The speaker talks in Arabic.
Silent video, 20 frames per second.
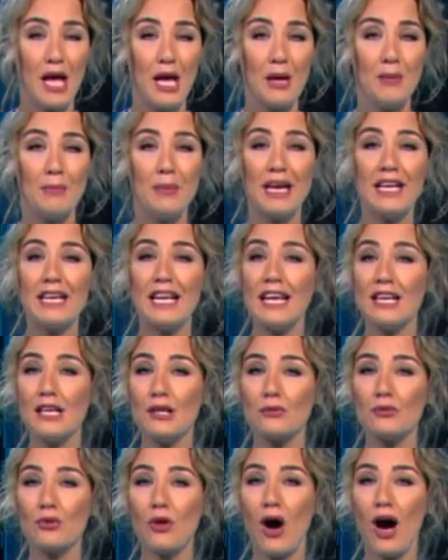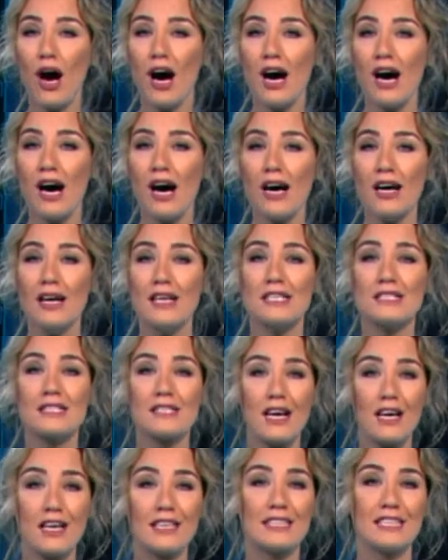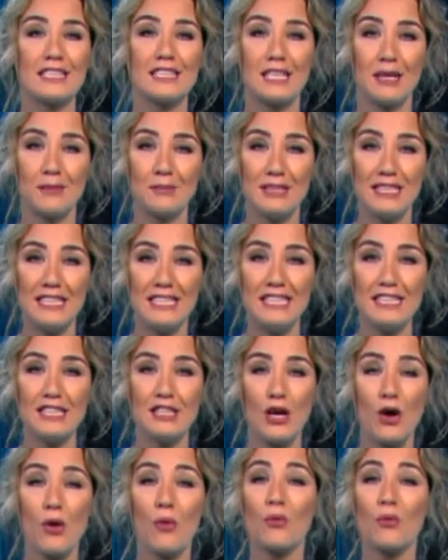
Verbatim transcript: بين ليلة وضحاها سقط التمديد